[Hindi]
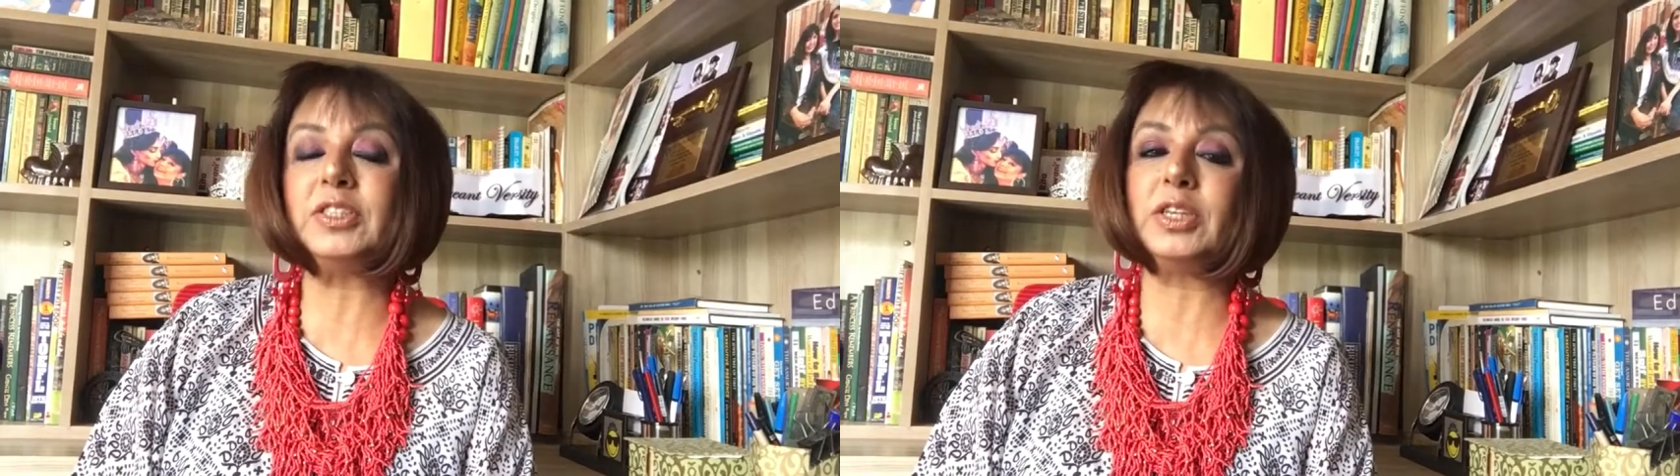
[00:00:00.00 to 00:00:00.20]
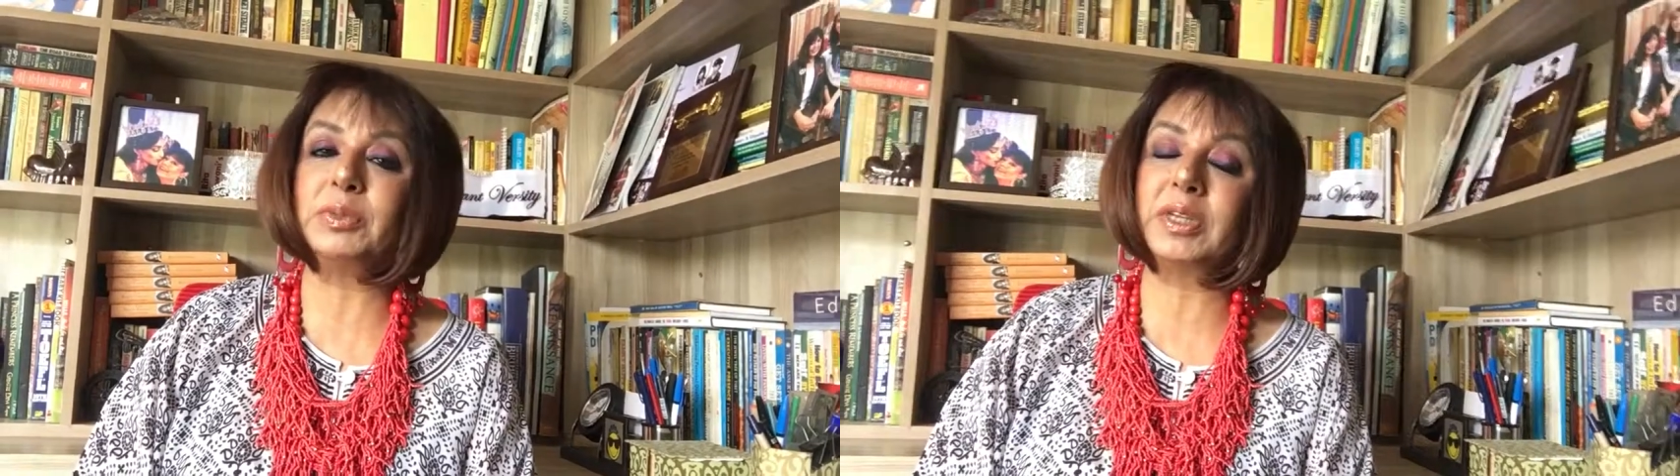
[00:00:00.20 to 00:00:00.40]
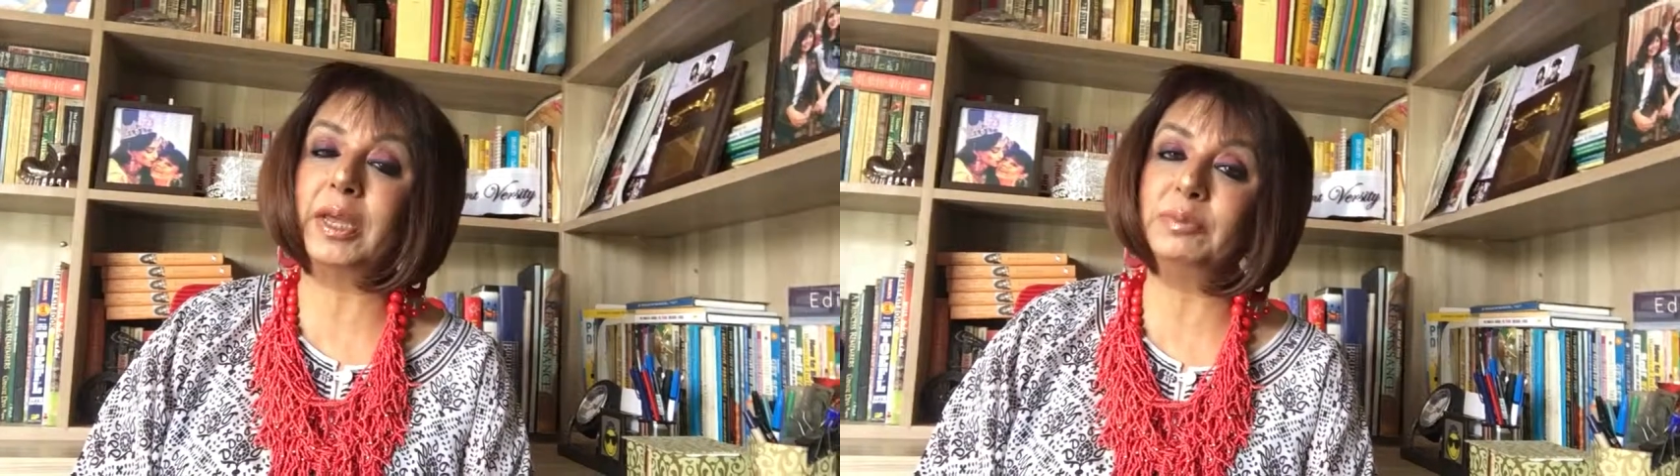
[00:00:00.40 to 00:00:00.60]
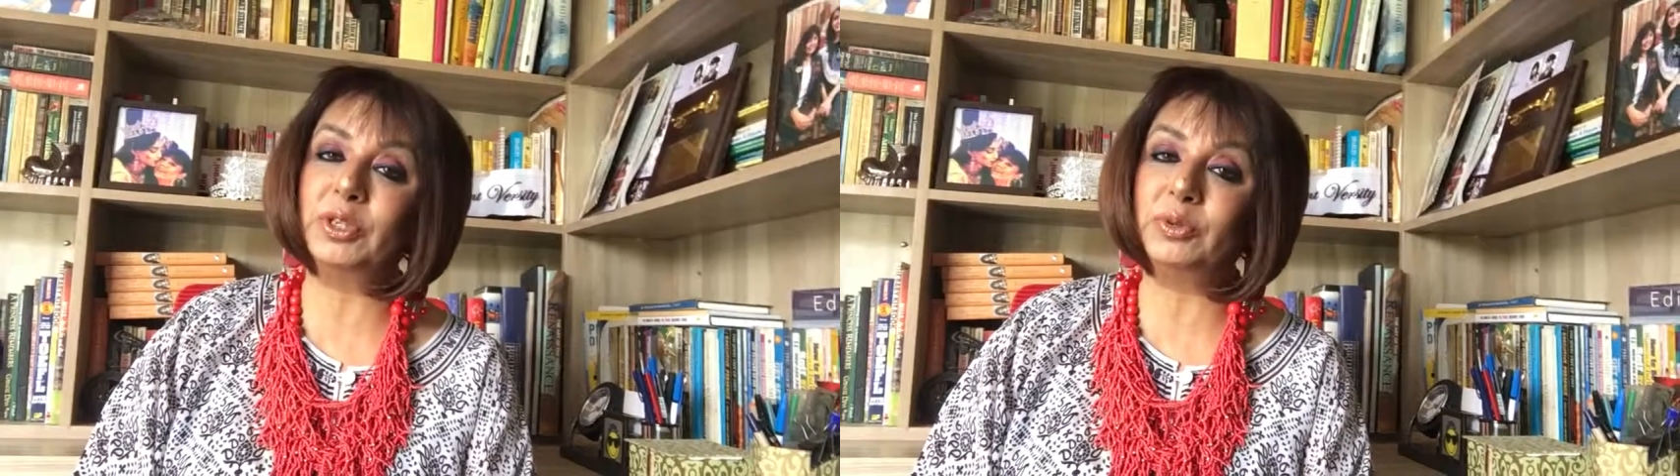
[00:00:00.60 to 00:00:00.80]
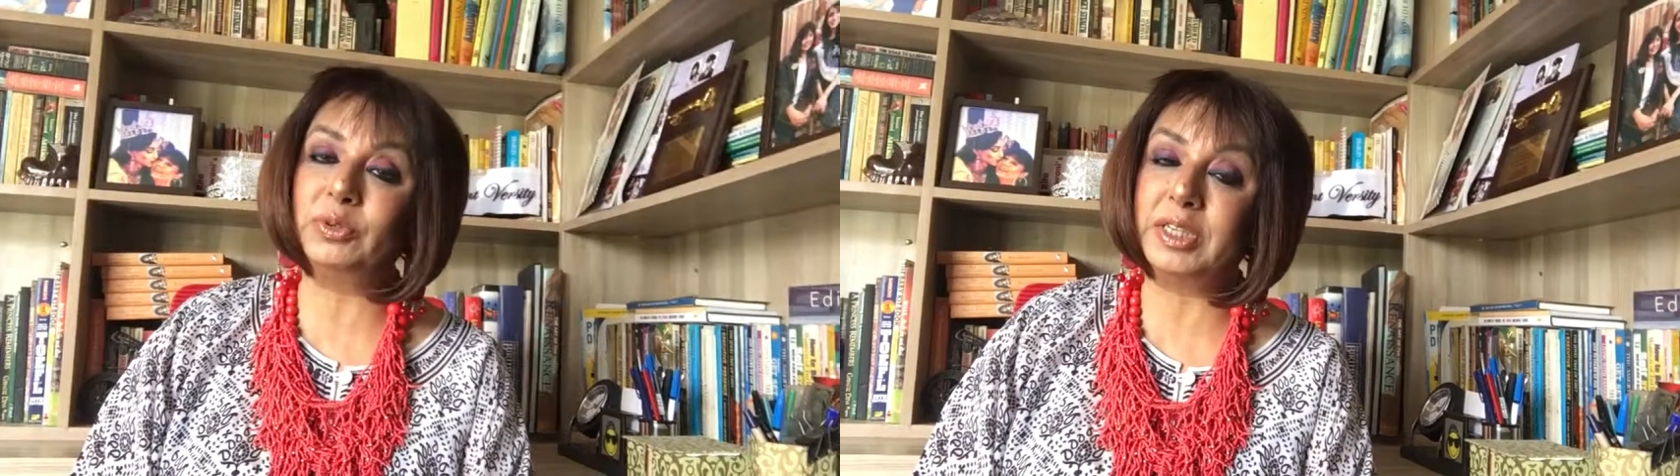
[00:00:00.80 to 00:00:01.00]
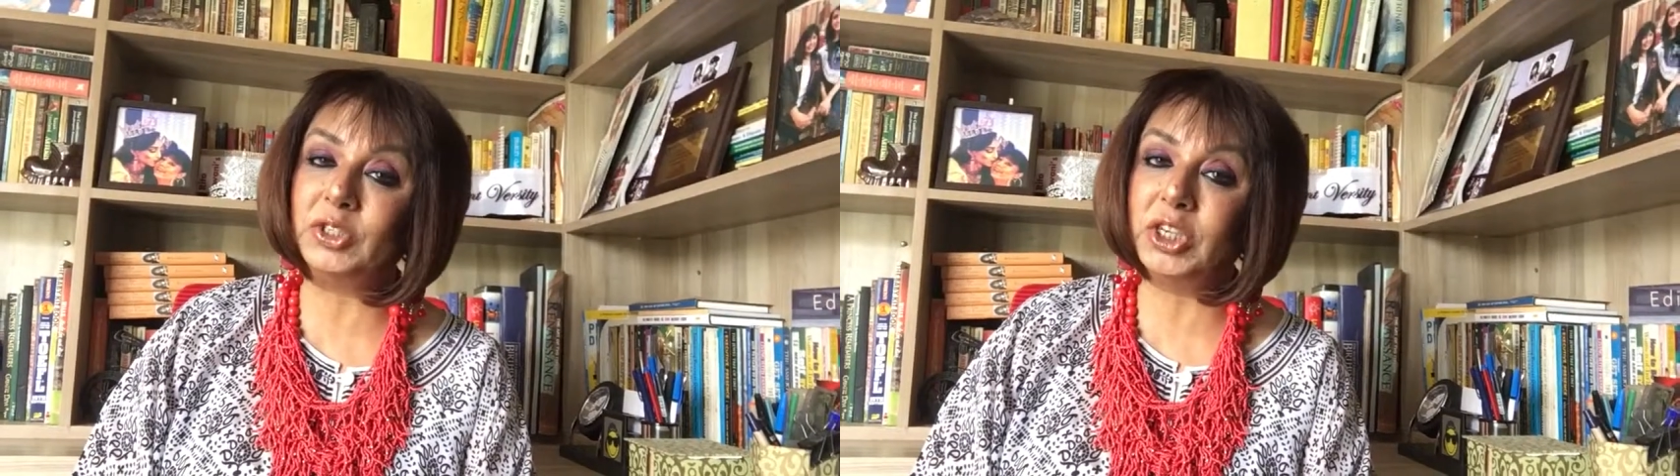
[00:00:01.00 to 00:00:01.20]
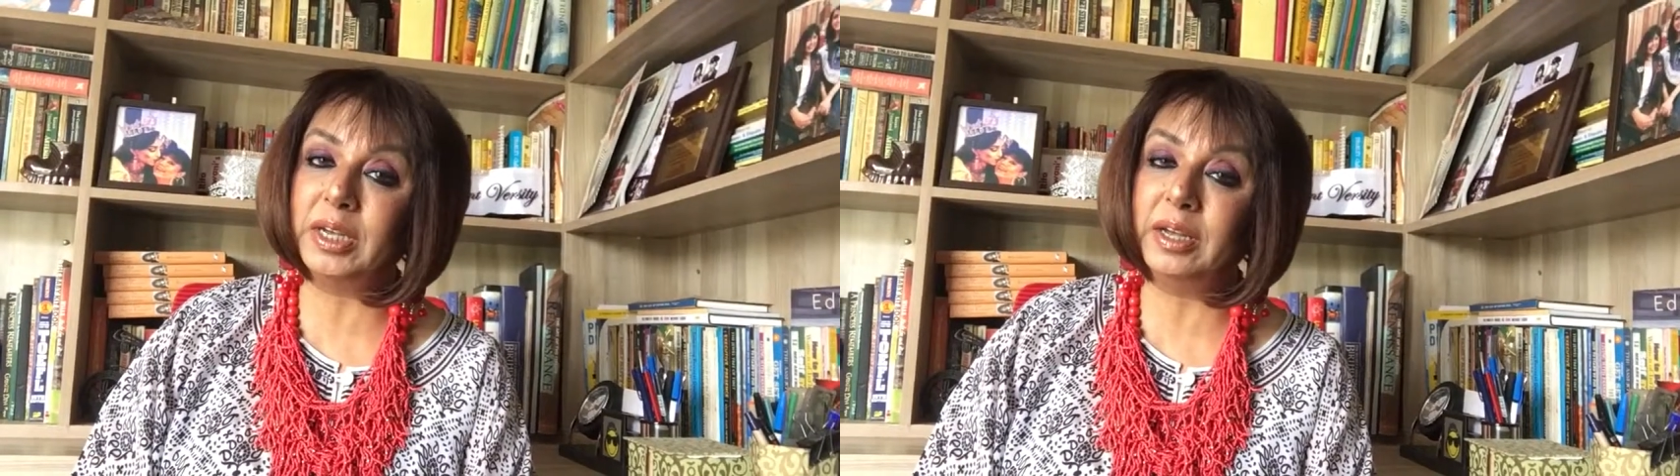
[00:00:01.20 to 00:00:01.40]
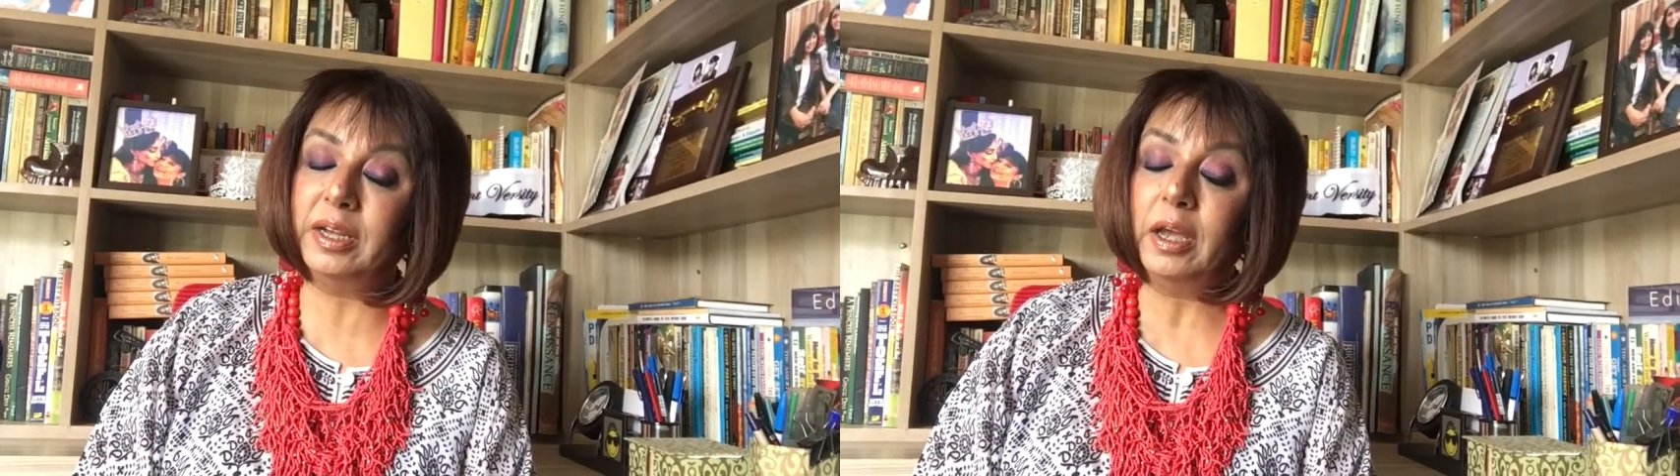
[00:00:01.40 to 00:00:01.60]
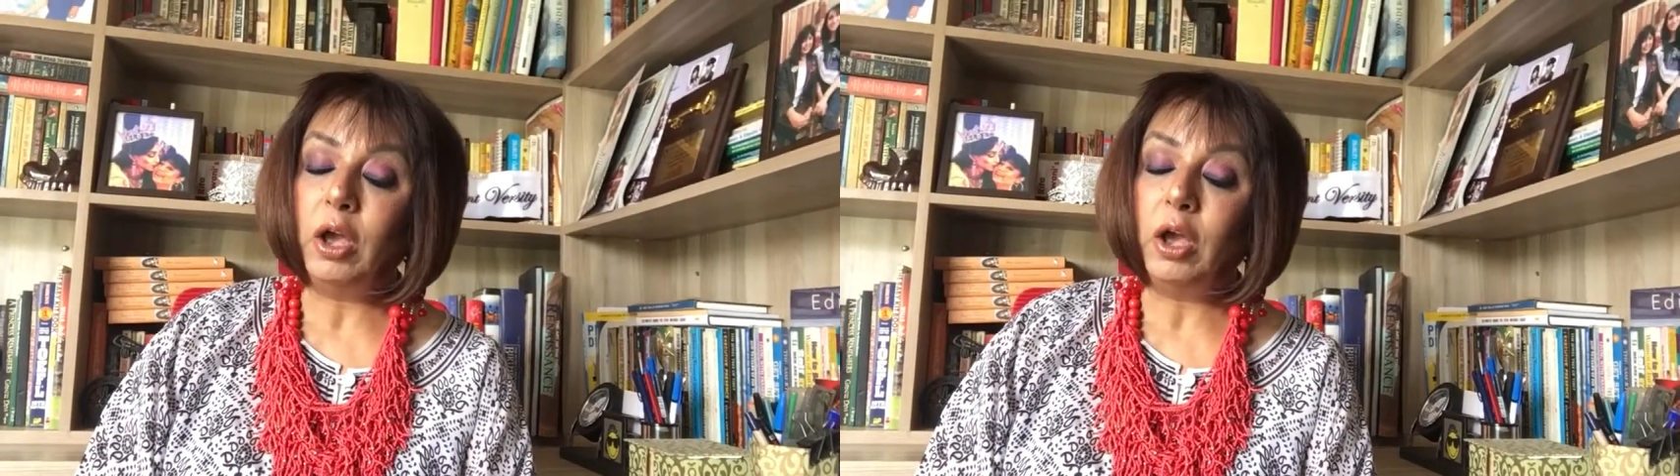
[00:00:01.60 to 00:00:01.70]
सब्सक्राइब ज़रूर कीजिएगा